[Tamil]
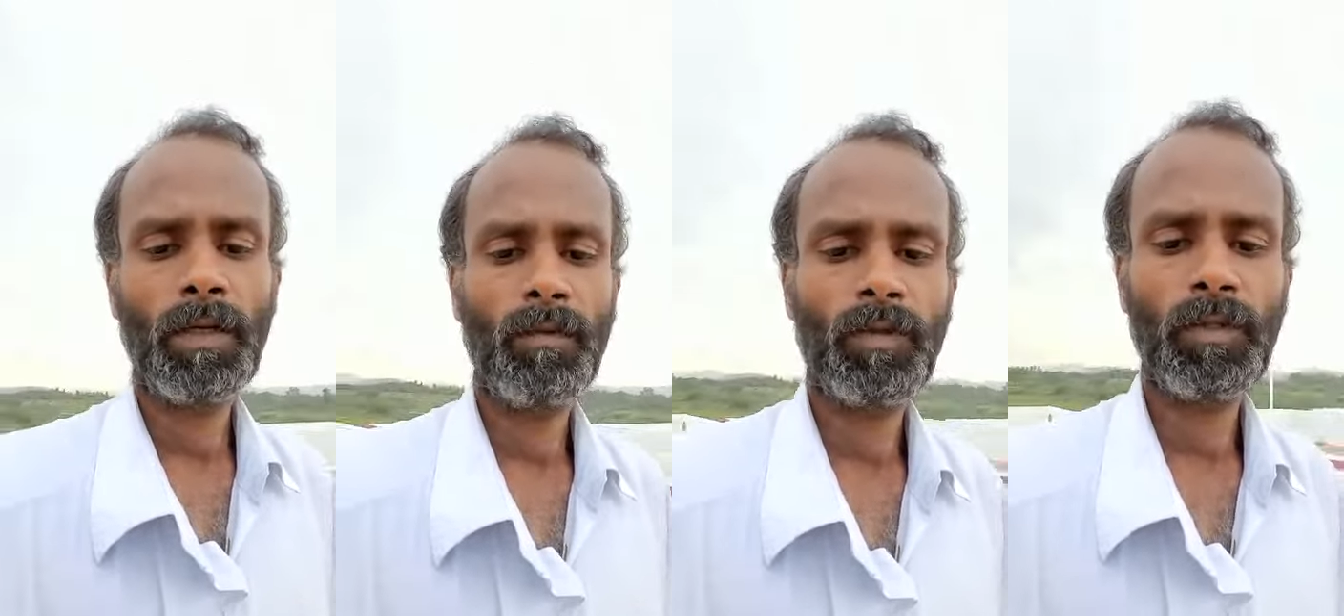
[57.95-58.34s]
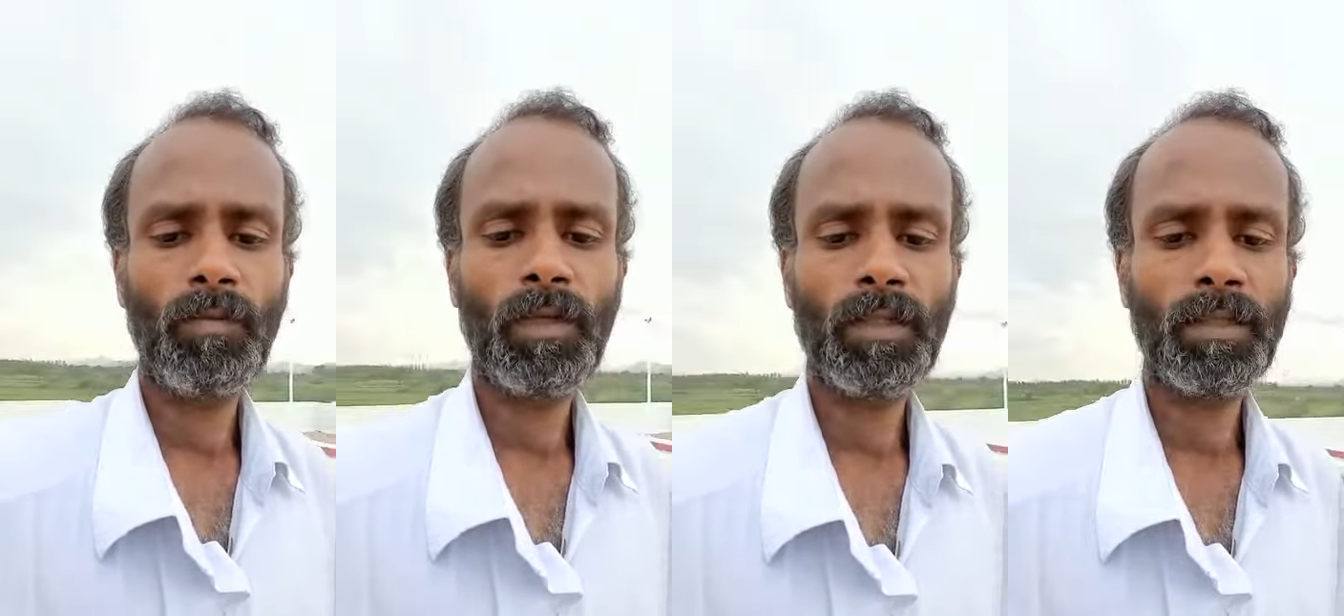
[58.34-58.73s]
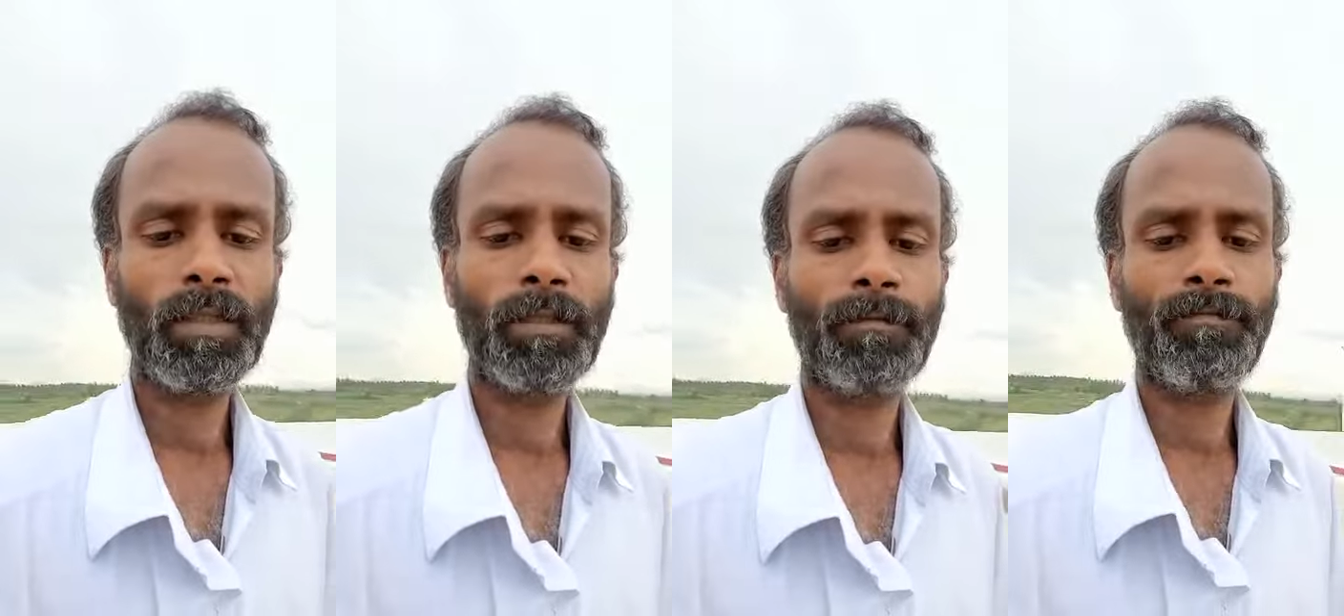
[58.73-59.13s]
அது மட்டும் இல்லாது
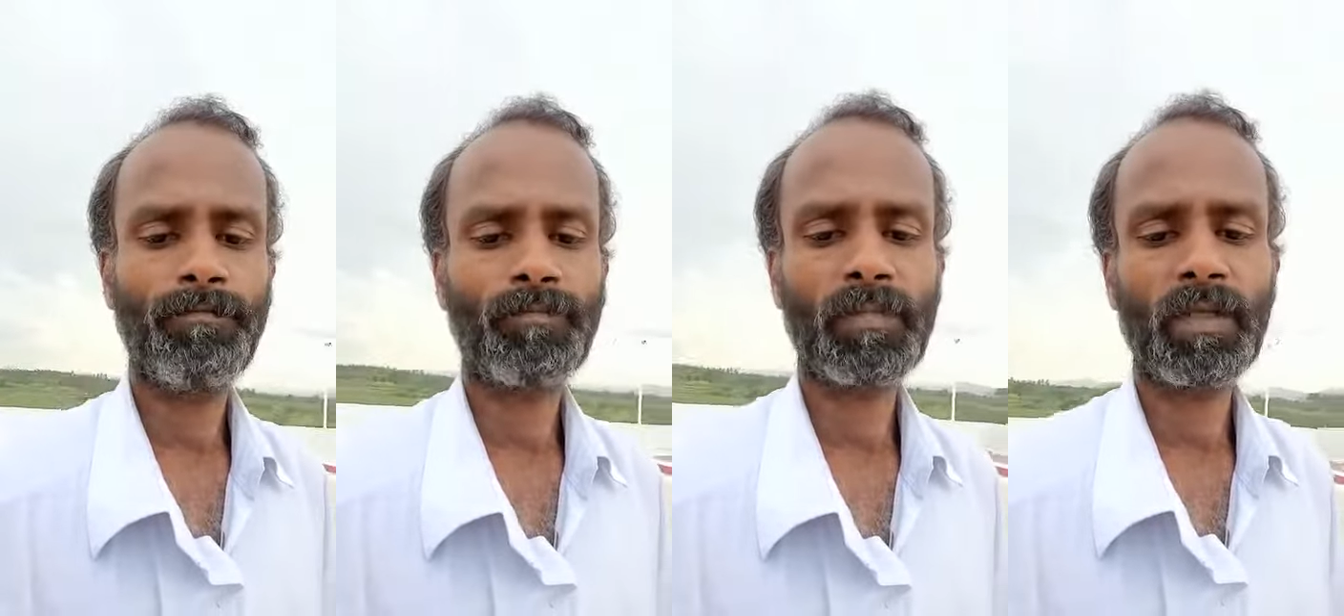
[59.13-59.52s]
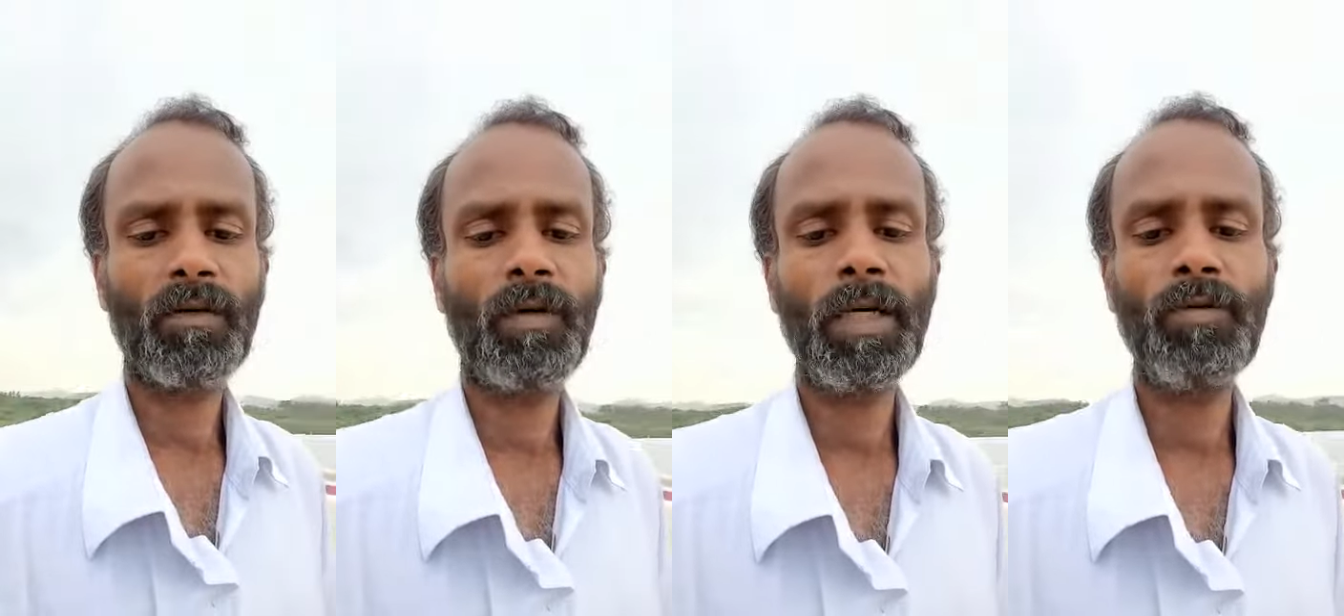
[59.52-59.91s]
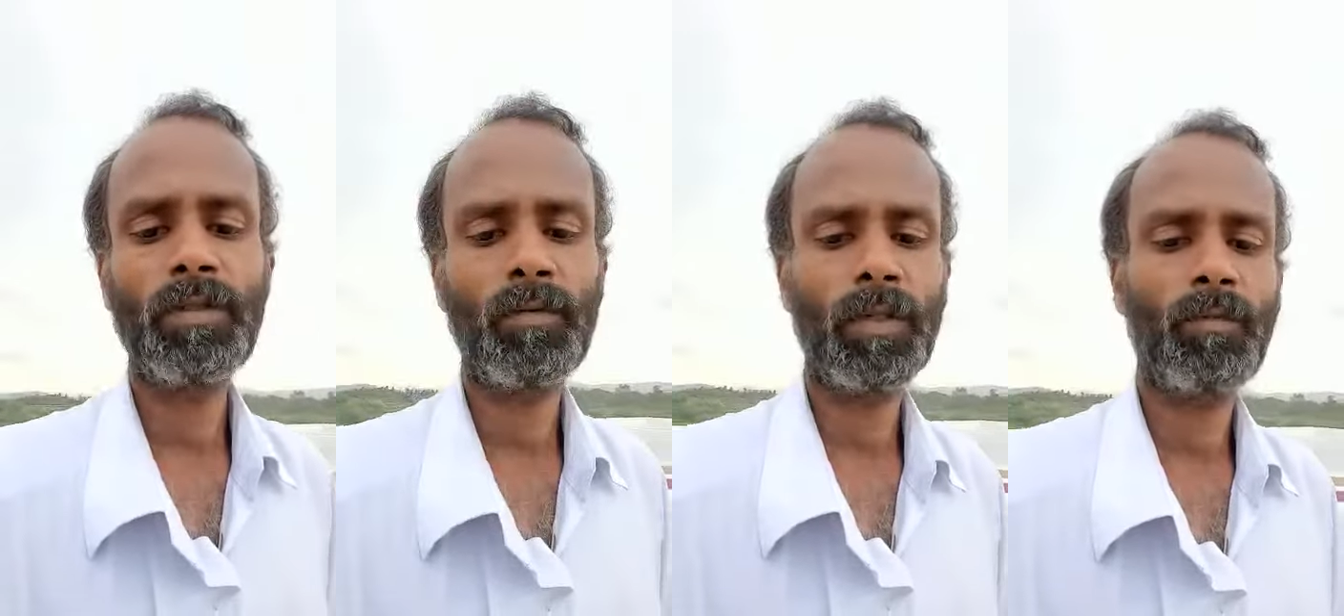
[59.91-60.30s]
வாயு
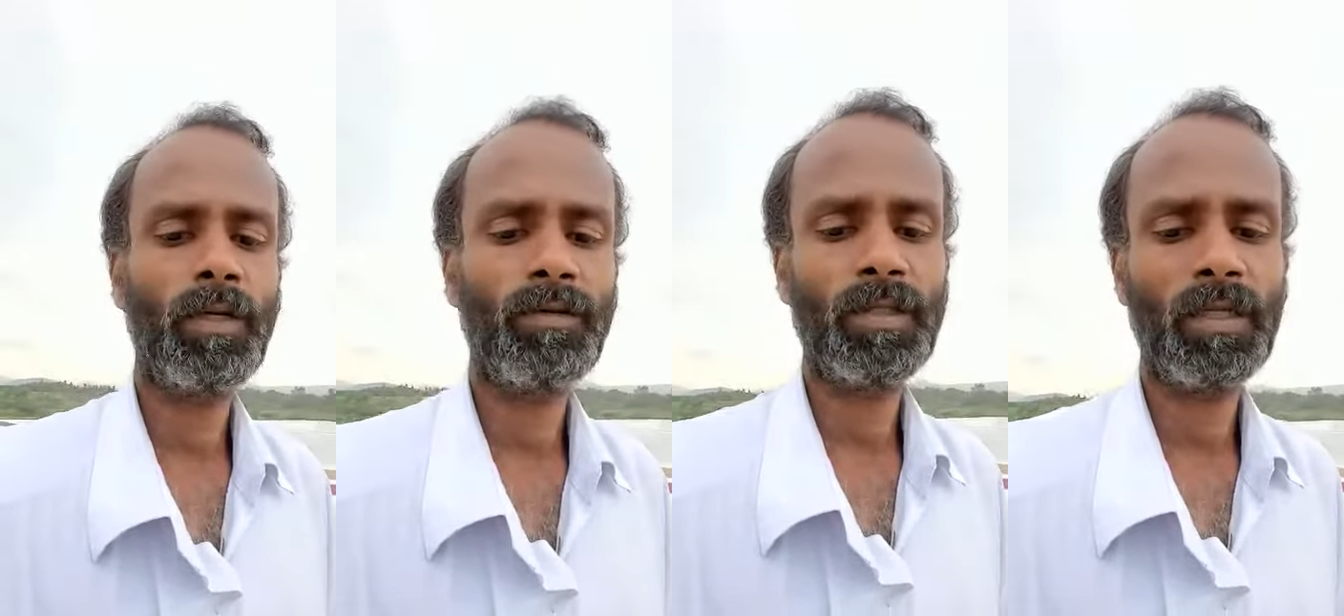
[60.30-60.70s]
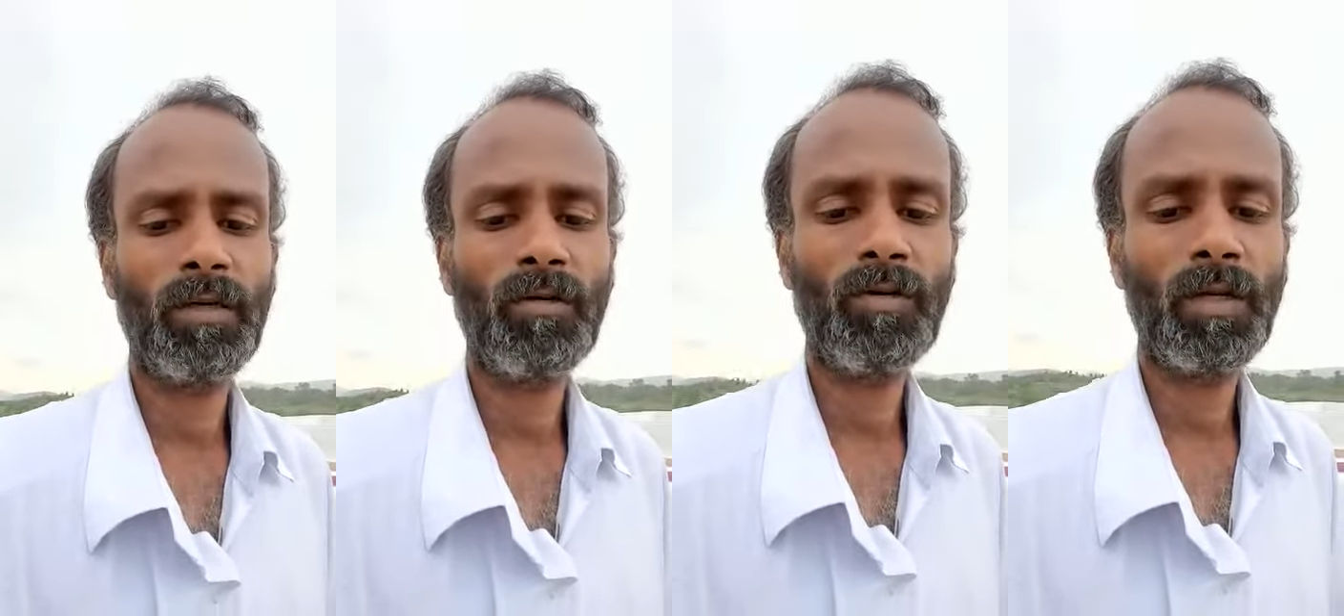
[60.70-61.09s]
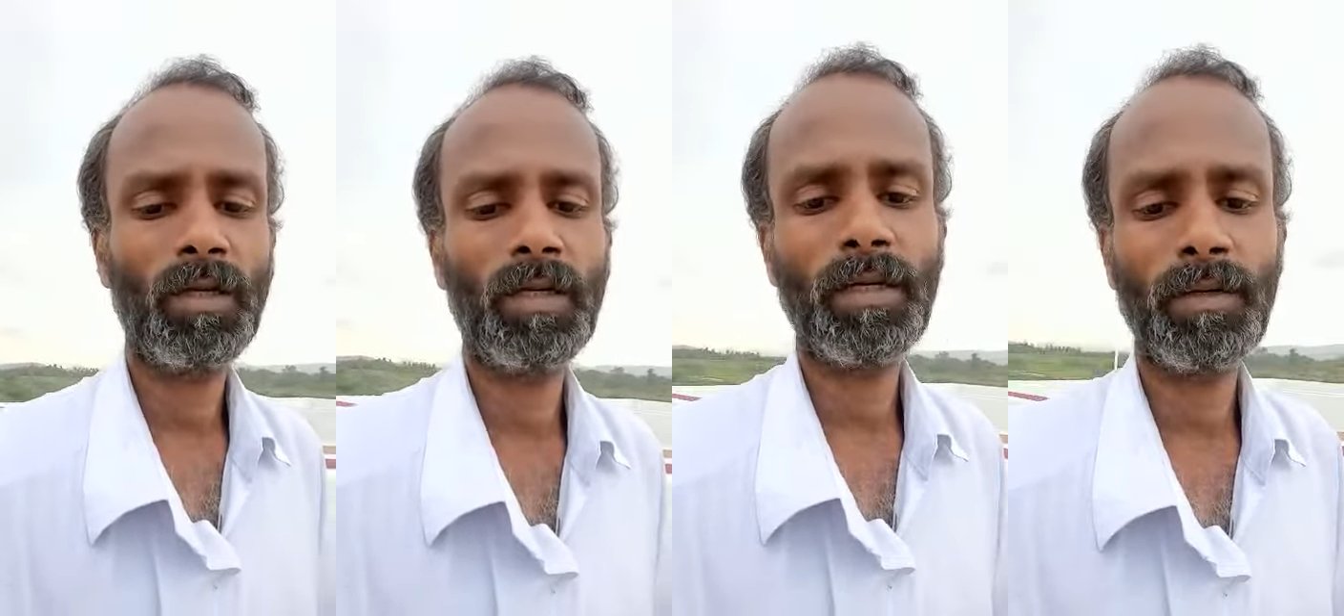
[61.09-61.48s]
சம்மந்தமான விஷயங்களும்
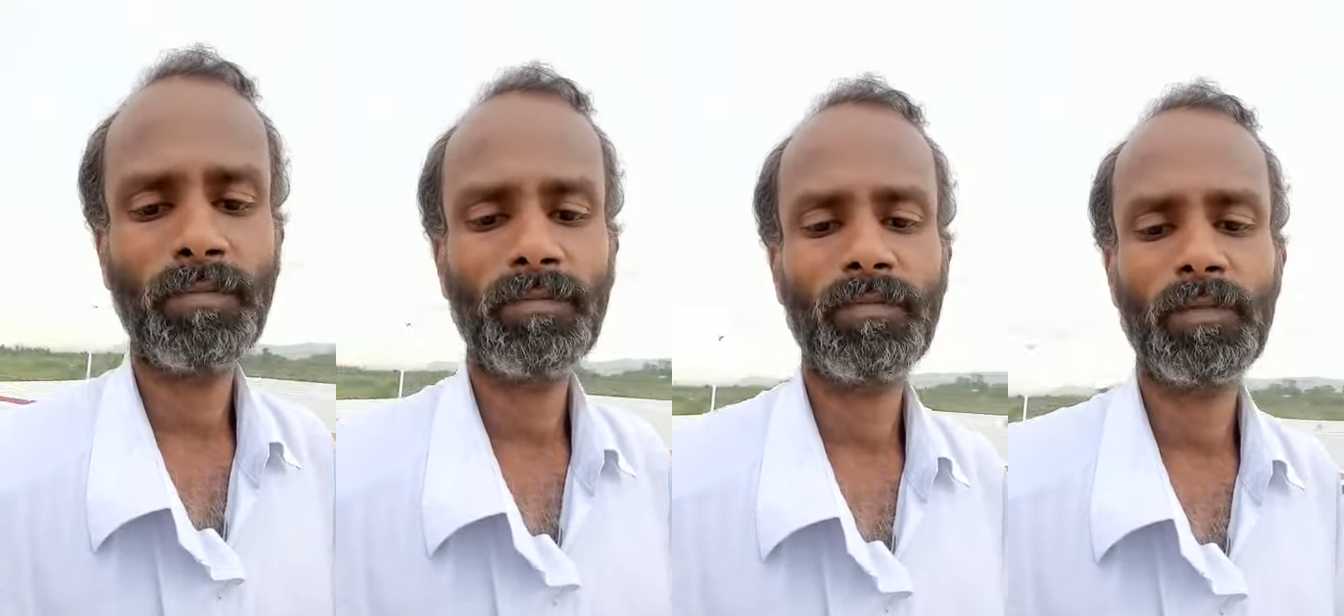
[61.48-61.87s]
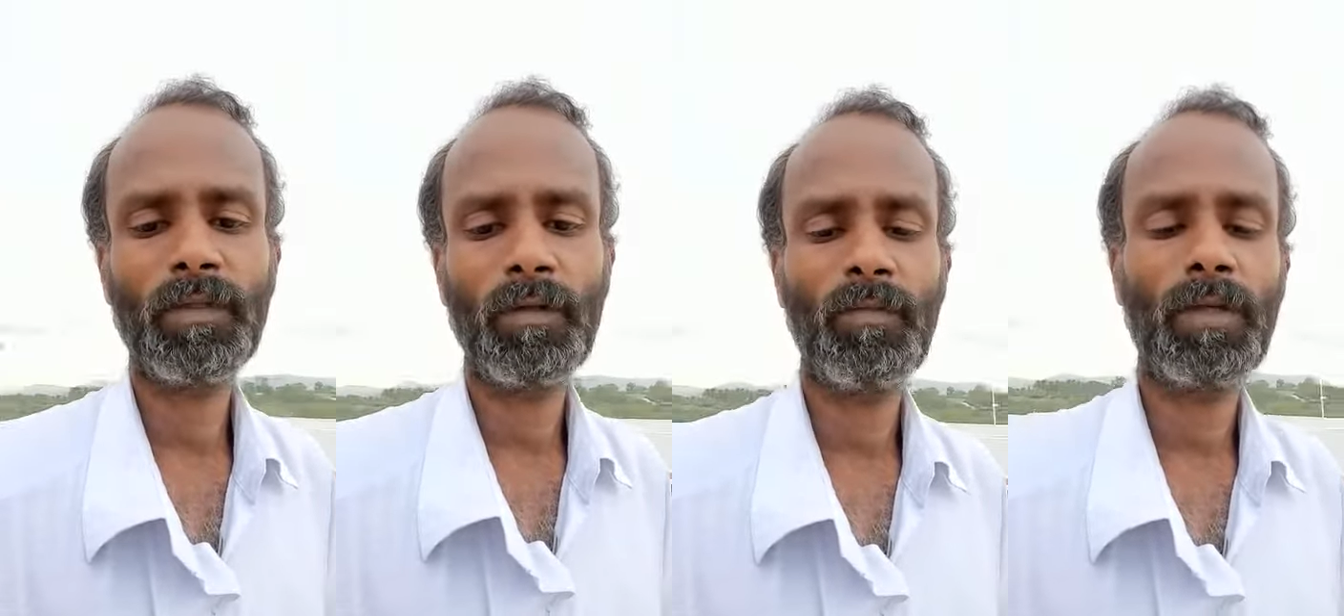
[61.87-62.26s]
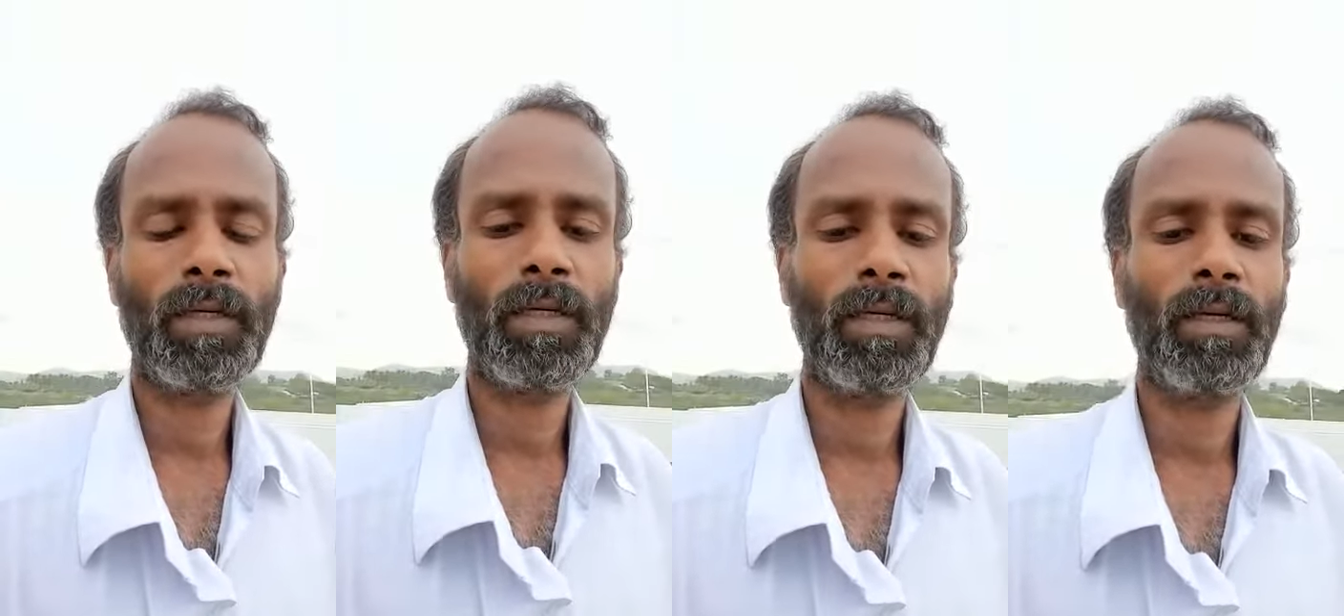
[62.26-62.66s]
உடலில் ரொம்ப க